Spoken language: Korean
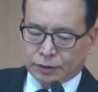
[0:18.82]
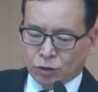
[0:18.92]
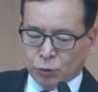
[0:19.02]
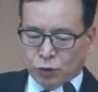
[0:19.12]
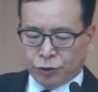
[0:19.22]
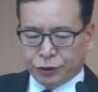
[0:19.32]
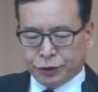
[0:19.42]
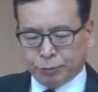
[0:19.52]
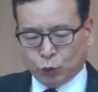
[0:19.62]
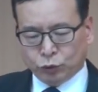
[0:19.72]
그러므로
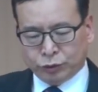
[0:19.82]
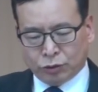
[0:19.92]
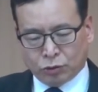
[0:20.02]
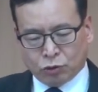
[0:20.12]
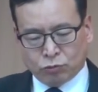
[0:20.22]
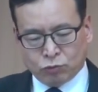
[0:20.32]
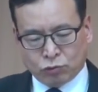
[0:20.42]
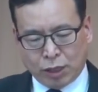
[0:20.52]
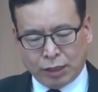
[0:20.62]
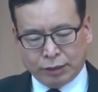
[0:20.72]
너희는 모든
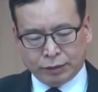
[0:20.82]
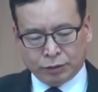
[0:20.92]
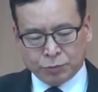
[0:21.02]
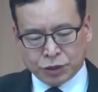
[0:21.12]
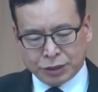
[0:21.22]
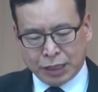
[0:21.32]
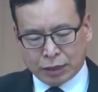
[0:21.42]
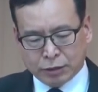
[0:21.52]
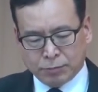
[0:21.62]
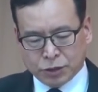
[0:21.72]
더러움과 넘치는
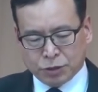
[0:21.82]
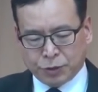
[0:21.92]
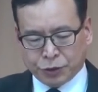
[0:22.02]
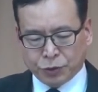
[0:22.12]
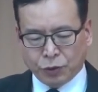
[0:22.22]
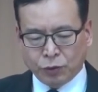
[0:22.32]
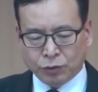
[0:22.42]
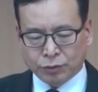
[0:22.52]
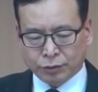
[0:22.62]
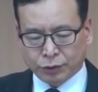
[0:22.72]
악을
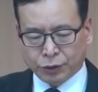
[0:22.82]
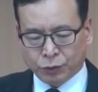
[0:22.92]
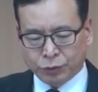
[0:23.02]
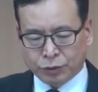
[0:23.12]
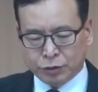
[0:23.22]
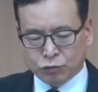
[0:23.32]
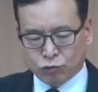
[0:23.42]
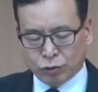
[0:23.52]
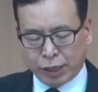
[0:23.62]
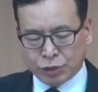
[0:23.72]
벗어버리고 너희 혼들을
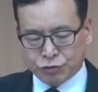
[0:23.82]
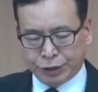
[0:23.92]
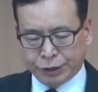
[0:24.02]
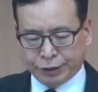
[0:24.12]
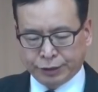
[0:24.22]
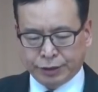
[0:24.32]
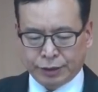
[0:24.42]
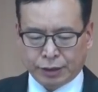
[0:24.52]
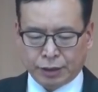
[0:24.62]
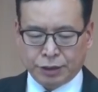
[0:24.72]
구원할 수 있는
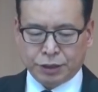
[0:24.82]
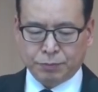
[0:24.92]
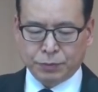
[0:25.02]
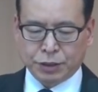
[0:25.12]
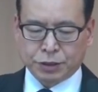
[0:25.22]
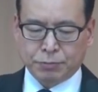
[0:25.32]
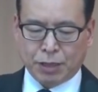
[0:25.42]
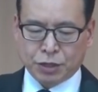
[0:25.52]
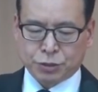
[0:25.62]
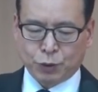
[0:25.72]
심겨진
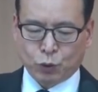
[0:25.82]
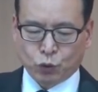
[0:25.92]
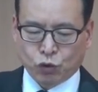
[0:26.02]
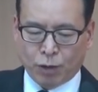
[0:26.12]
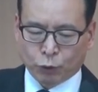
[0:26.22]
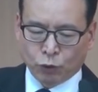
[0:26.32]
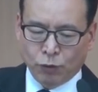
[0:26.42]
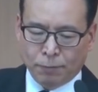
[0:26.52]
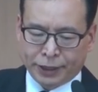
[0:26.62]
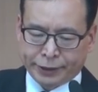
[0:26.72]
말씀을
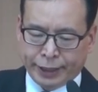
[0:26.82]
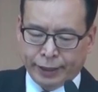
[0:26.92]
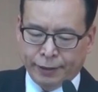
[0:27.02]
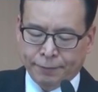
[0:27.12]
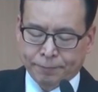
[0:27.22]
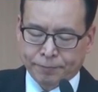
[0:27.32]
온유함으로 받으라.